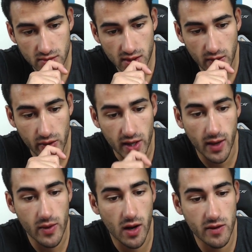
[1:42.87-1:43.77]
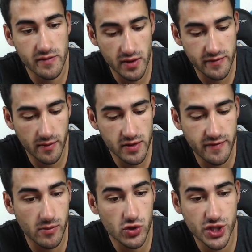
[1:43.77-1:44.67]
Ah ouais, ah ouais, ah, il, va, il, va,
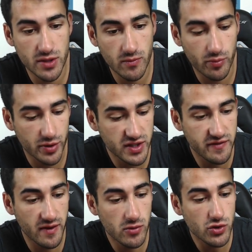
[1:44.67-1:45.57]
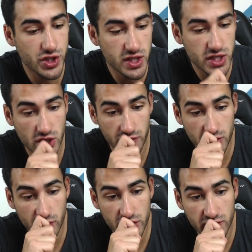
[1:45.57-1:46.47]
manger, mon pote. Il va manger. J'ai envie
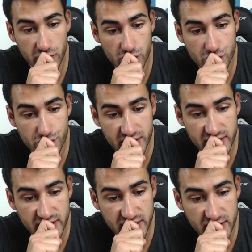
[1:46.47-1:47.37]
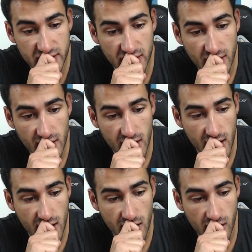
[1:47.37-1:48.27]
d'envoyer une voleuse juste ici.
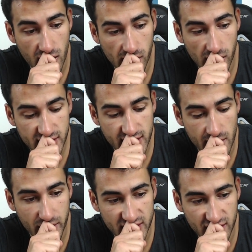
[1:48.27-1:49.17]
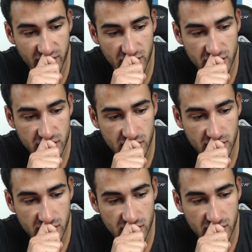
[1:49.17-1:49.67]
ah, si elle passe cette voleuse.